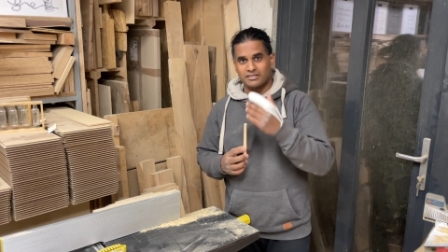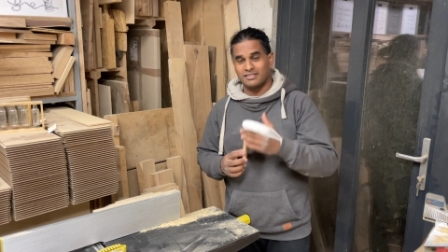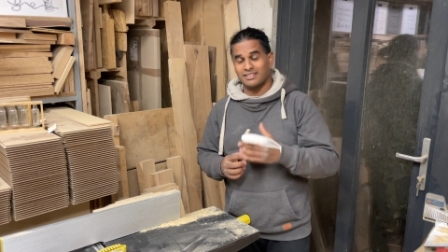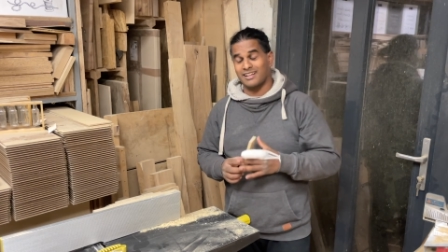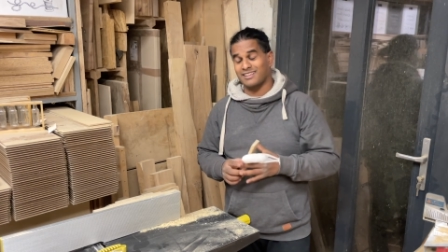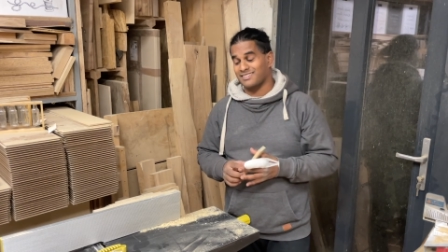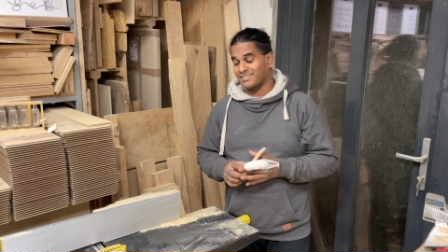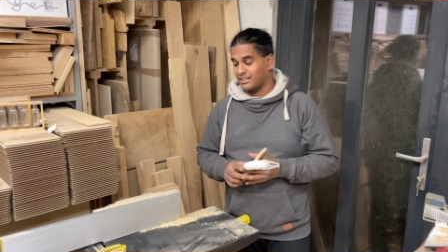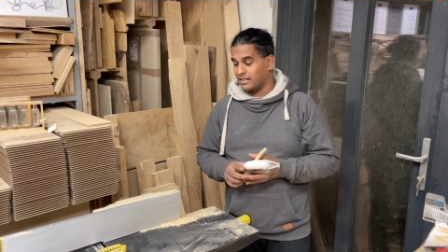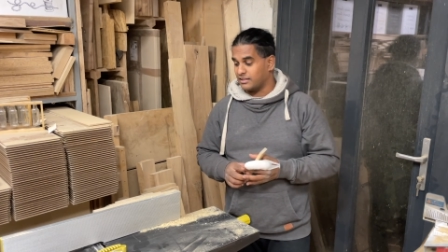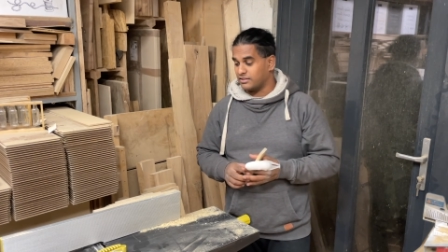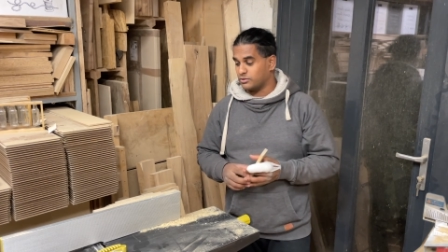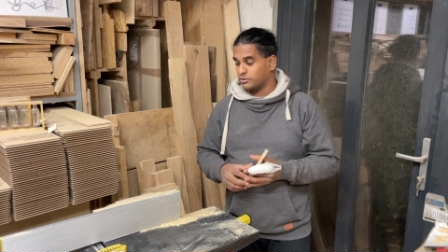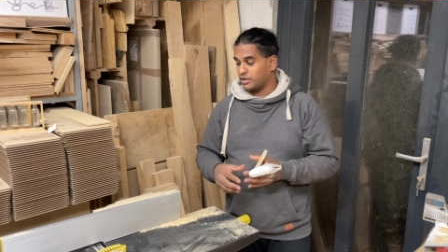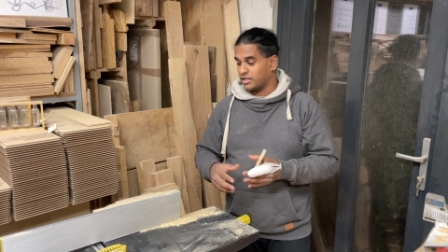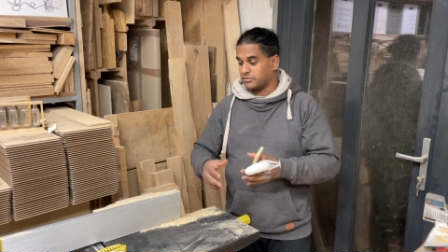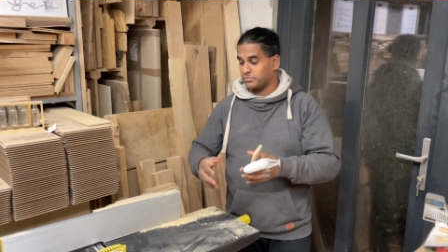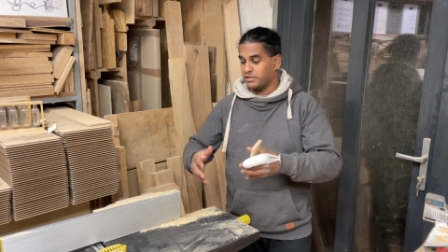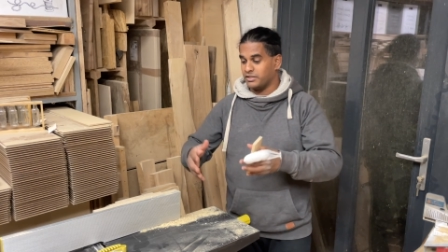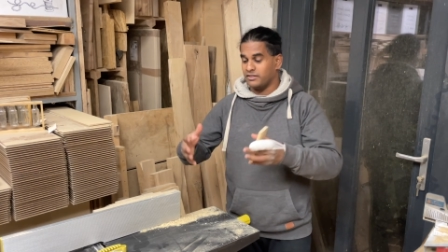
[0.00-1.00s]
das heißt, du
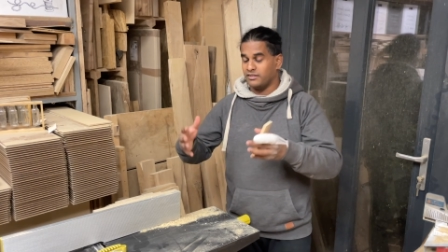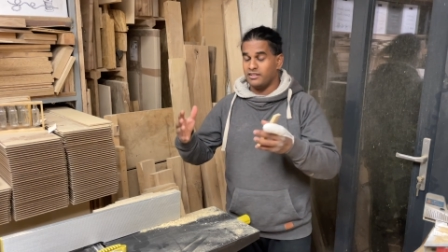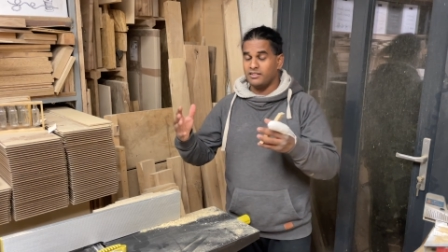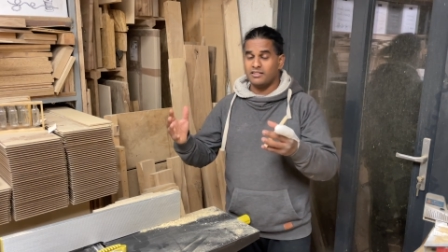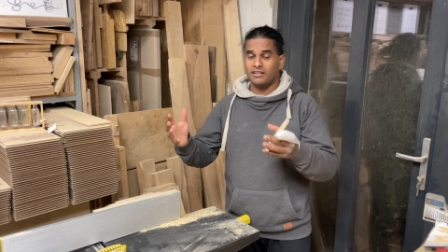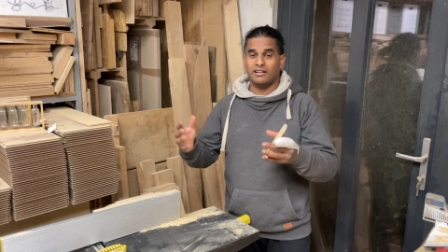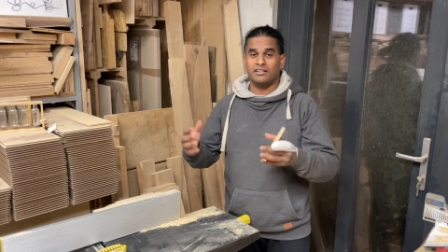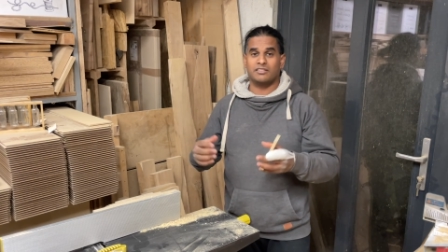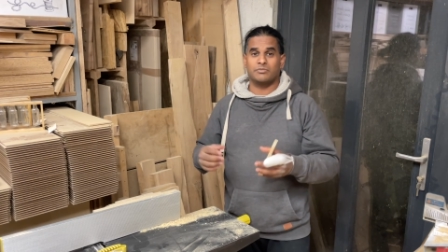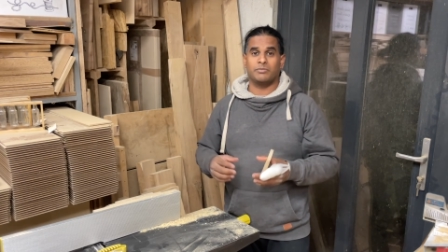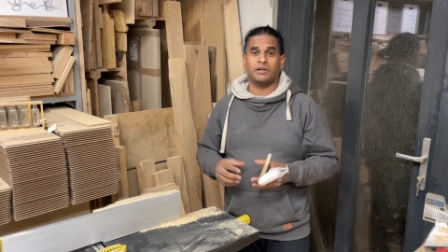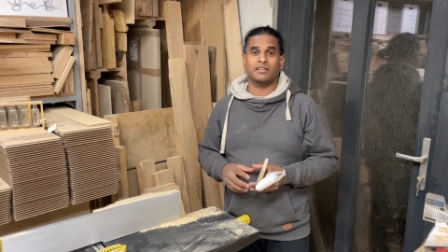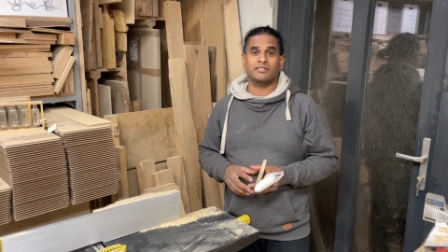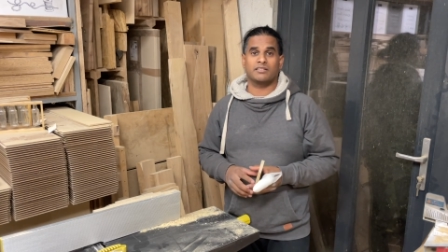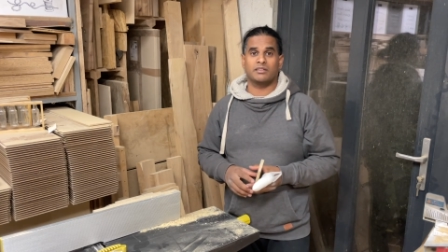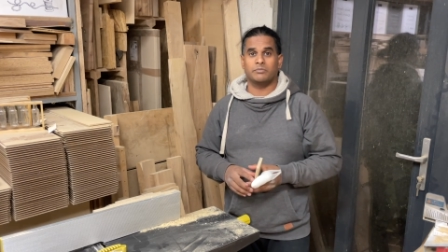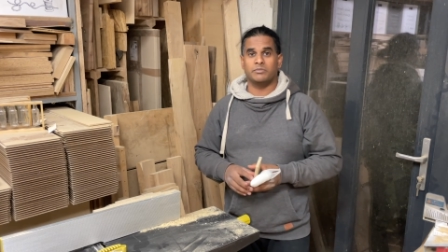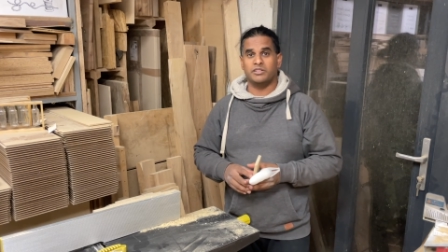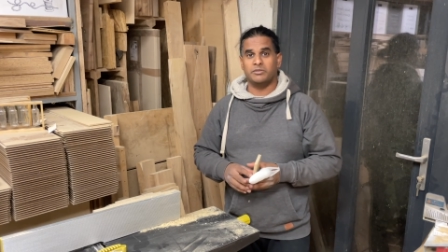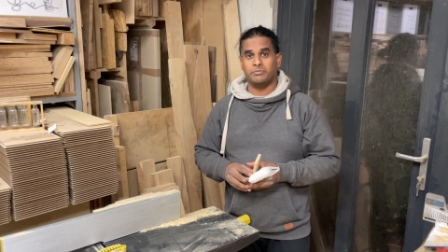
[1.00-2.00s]
hast mal die
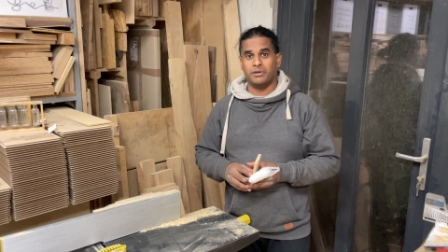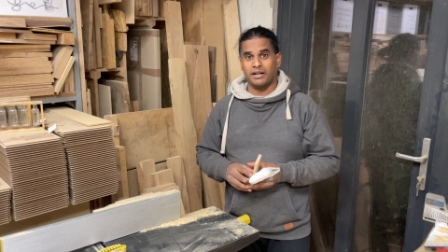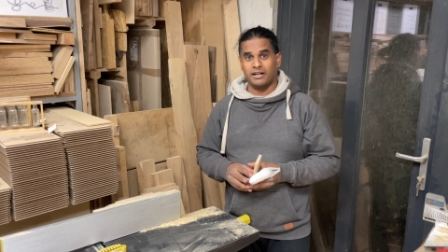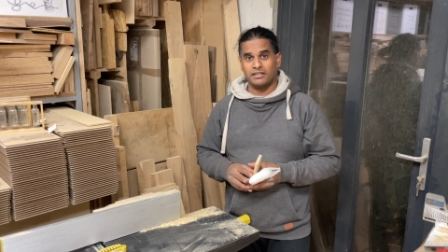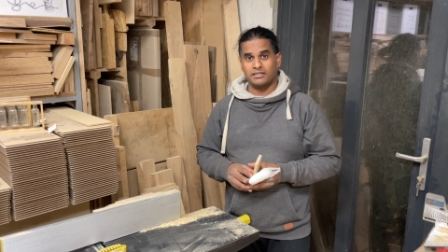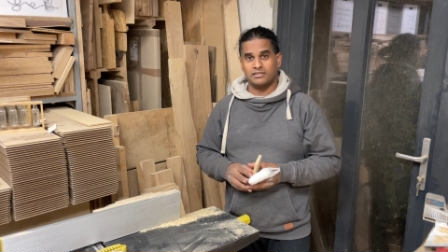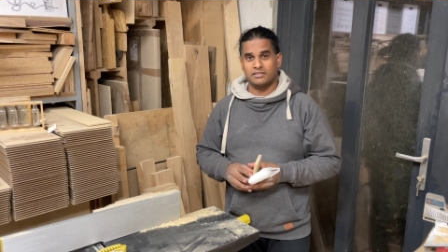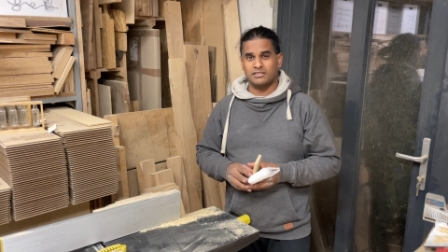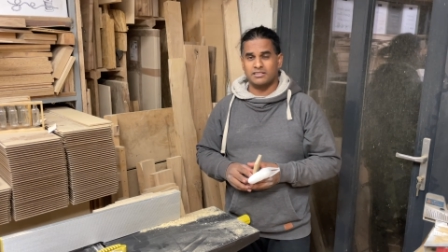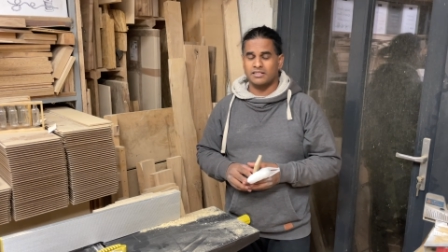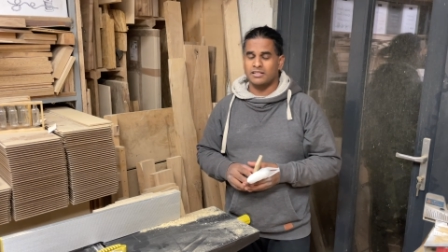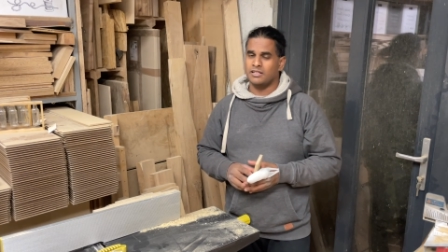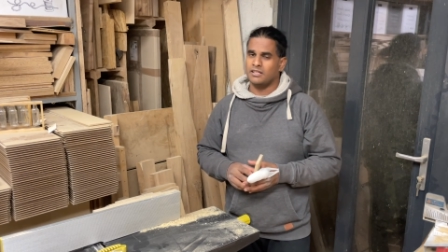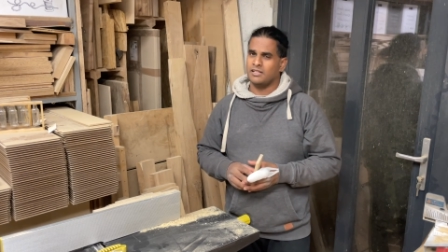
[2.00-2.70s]
Sicherheitsmaßnahmen nicht beachtet